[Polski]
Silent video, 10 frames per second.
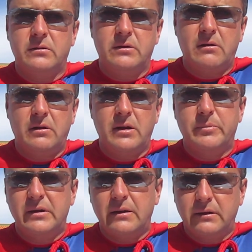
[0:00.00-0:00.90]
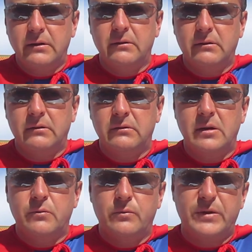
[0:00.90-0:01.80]
dała jakby datek
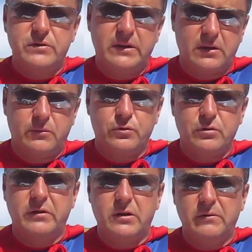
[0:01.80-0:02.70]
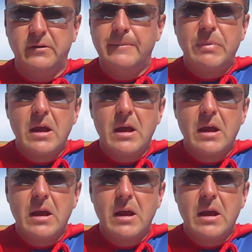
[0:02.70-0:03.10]
temu świętemu człowiekowi